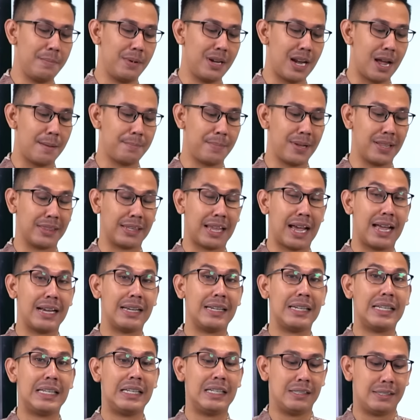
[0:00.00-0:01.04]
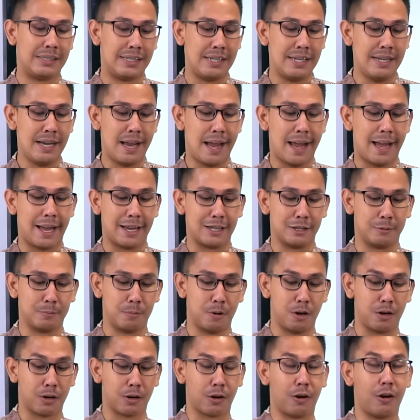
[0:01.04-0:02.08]
mendapatkan izin
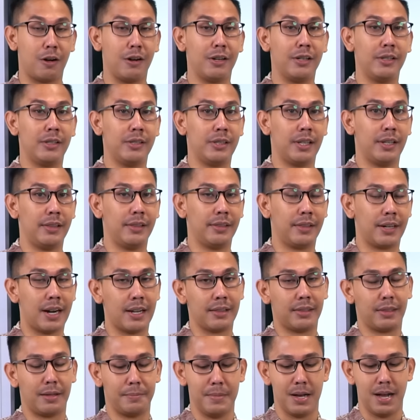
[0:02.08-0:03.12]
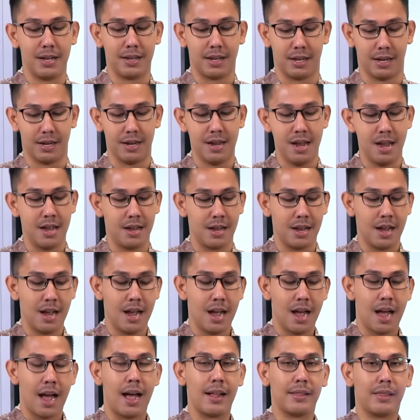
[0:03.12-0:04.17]
ekspor konsentrat tembaga
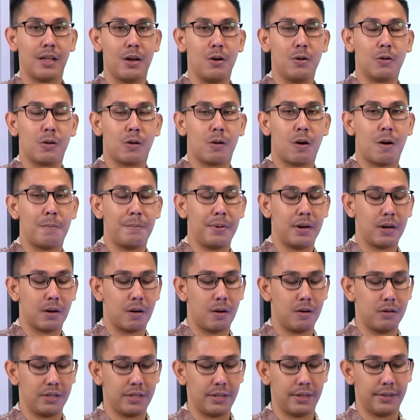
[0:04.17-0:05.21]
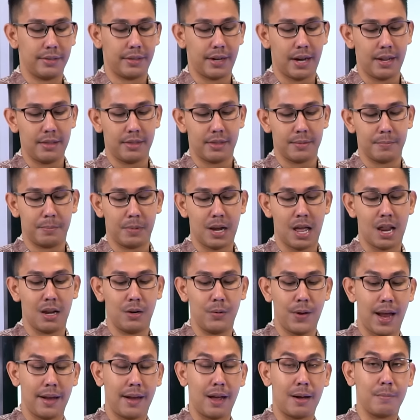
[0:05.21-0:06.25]
atau copper concentrate
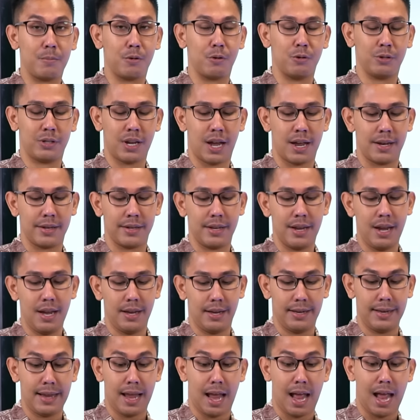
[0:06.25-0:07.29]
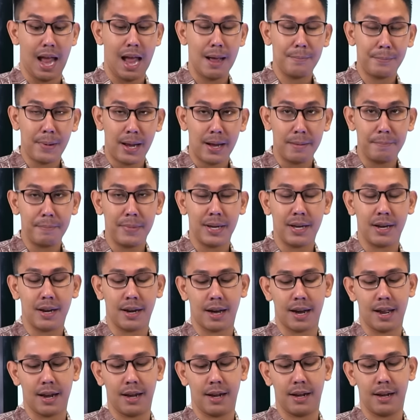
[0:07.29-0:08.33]
melalui anak perusahaannya ini Aman
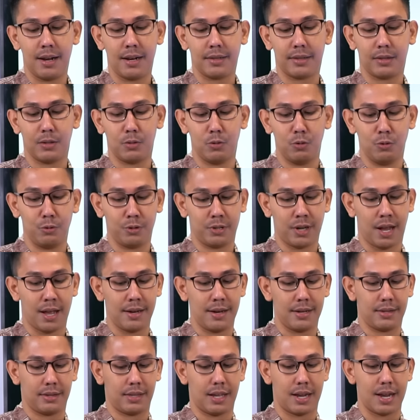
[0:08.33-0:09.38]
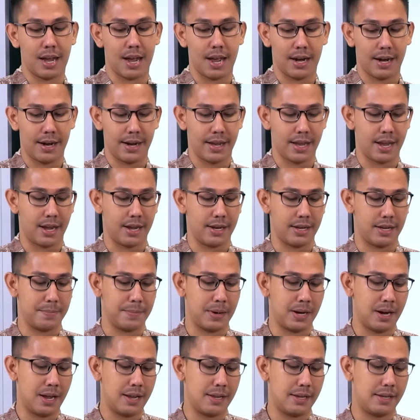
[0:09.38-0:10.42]
Mineral Nusa Tenggara ya di
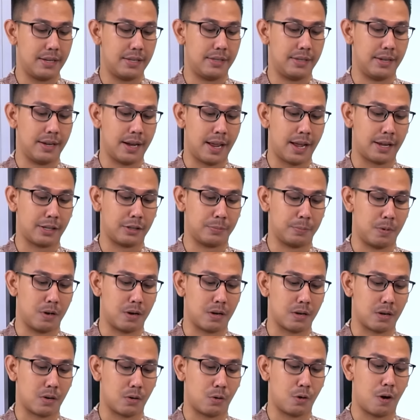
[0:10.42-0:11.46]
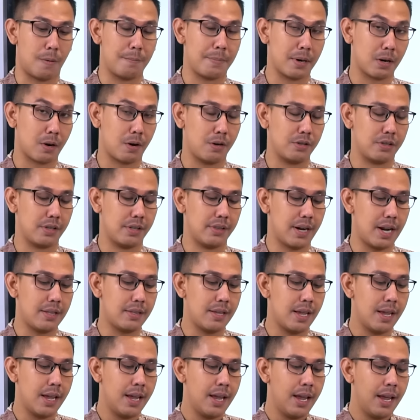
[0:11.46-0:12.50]
mana izin ekspor copper
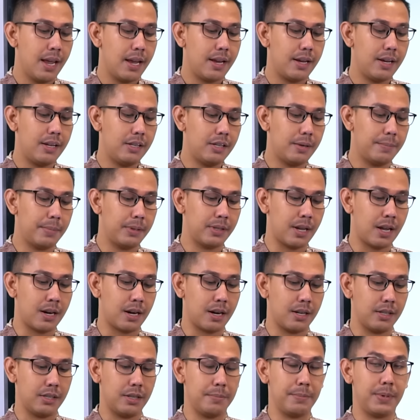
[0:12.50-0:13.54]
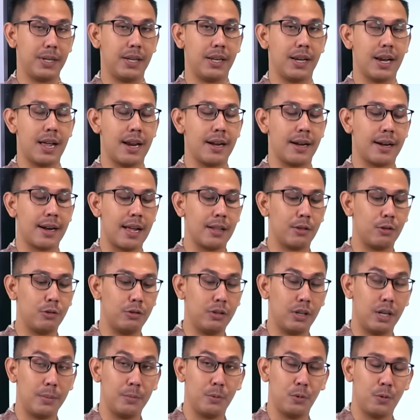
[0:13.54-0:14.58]
concentrate ini sebesar 900.000
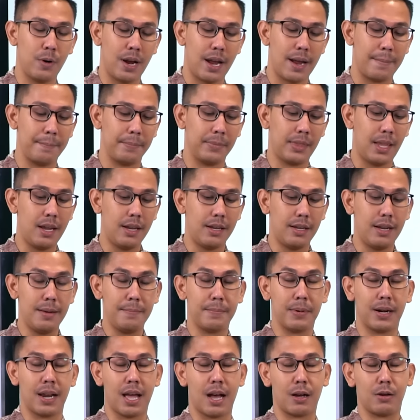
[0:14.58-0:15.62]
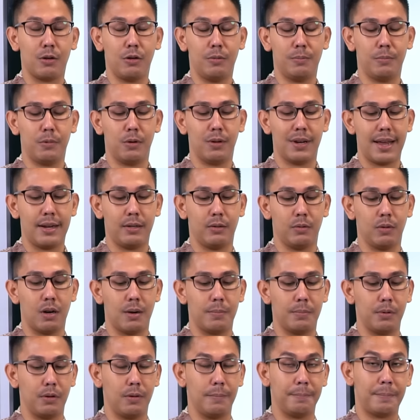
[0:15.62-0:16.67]
WMT ini berlaku mulai
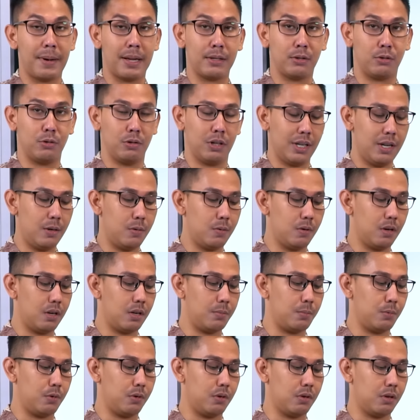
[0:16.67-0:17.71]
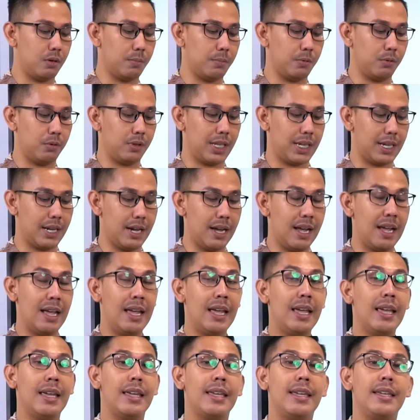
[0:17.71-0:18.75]
24 Juli
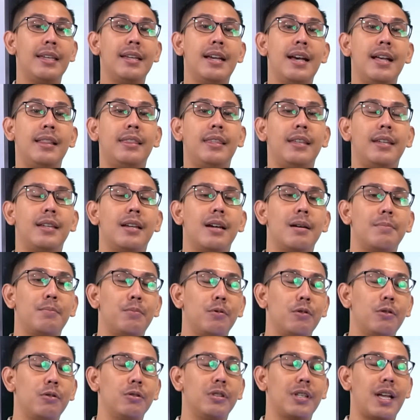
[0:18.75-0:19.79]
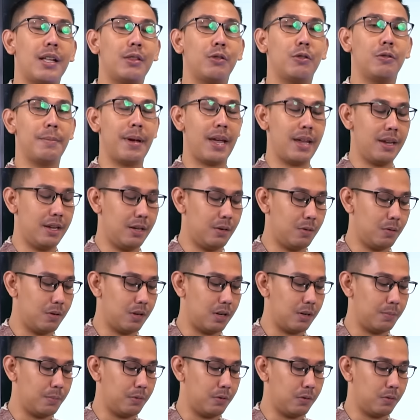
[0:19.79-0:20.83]
2023 hingga 31 Mei
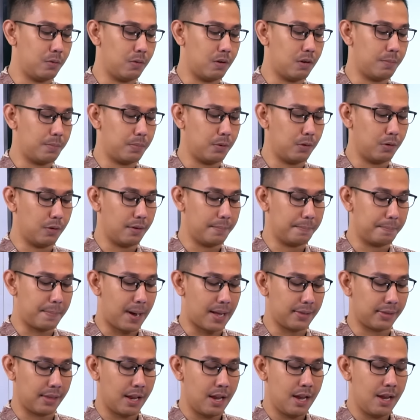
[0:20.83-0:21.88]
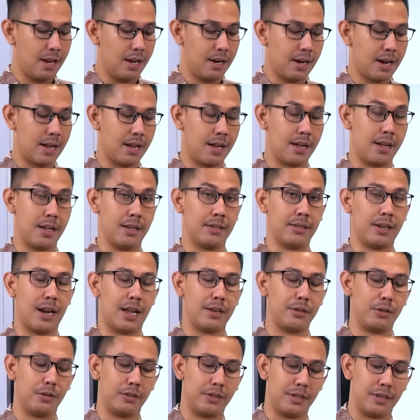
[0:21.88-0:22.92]
2024. Nah,
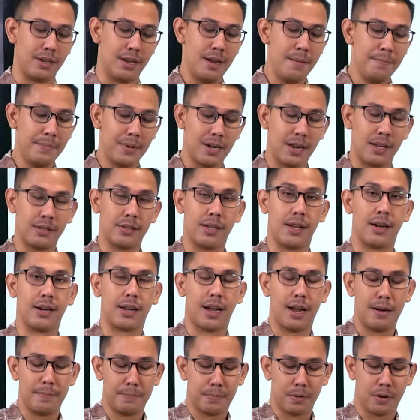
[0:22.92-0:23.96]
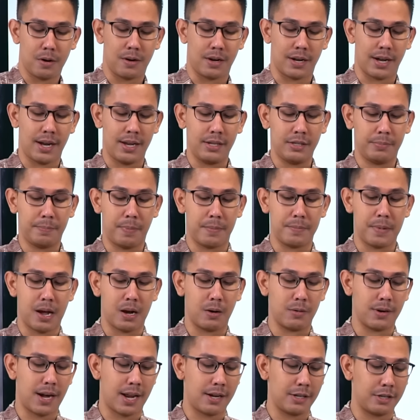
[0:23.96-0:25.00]
selanjutnya berdasarkan progres
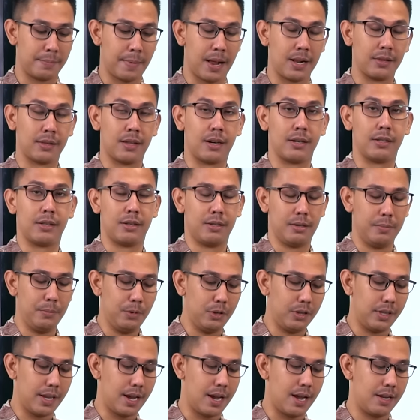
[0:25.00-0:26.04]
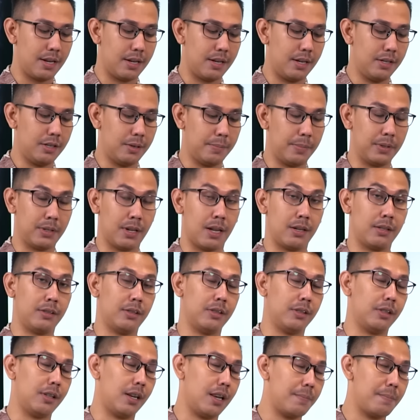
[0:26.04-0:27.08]
pembangunan smelter tersebut ya, ini sebesar
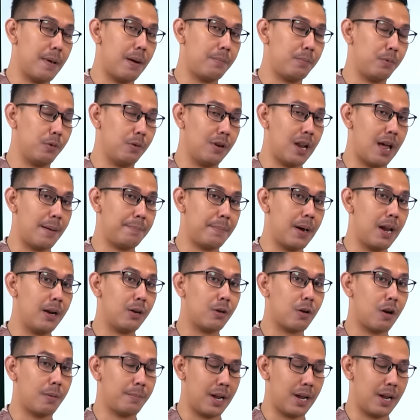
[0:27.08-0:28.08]
58,5%